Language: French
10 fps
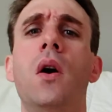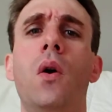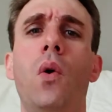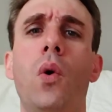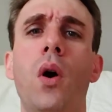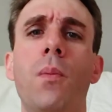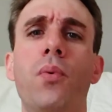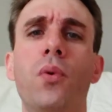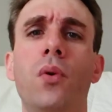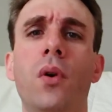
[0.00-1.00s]
ont un
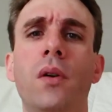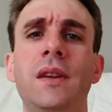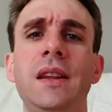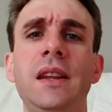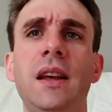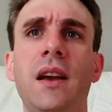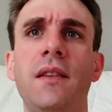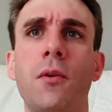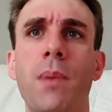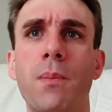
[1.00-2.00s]
peu dénigré
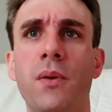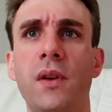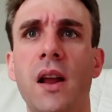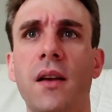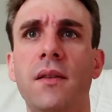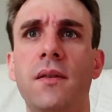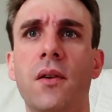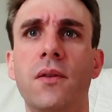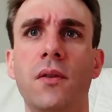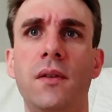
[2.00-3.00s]
ce papier fait de la
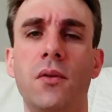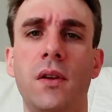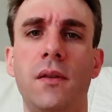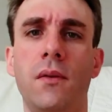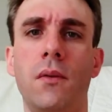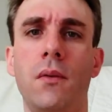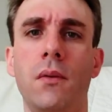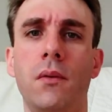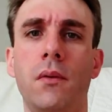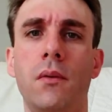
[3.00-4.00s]
résistance en disant qu'ils ont
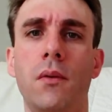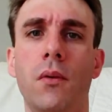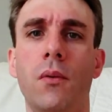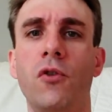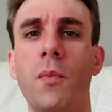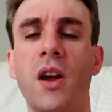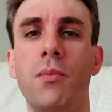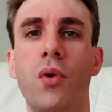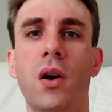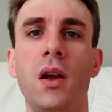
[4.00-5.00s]
Jean-Marie
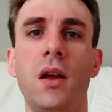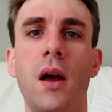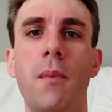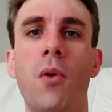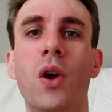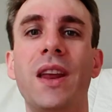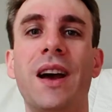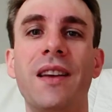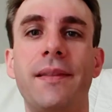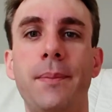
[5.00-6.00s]
Poiret a manqué de
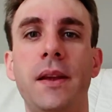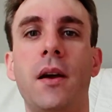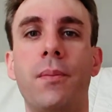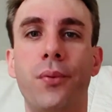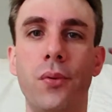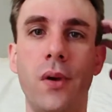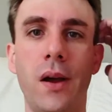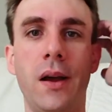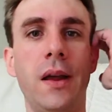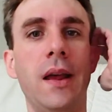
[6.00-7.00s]
respect un peu
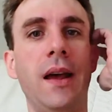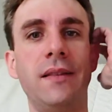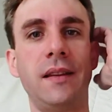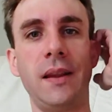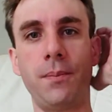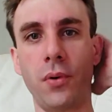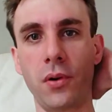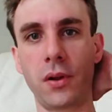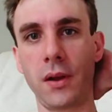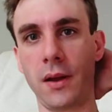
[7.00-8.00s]
à, cette
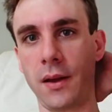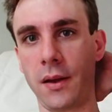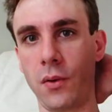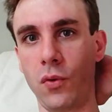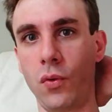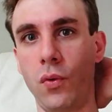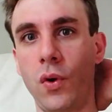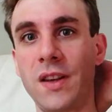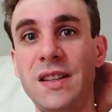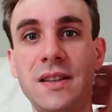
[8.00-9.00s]
époque aux,
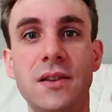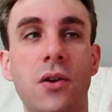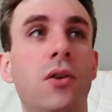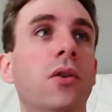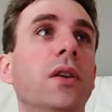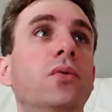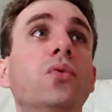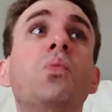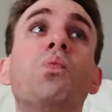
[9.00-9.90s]
résistants et tout.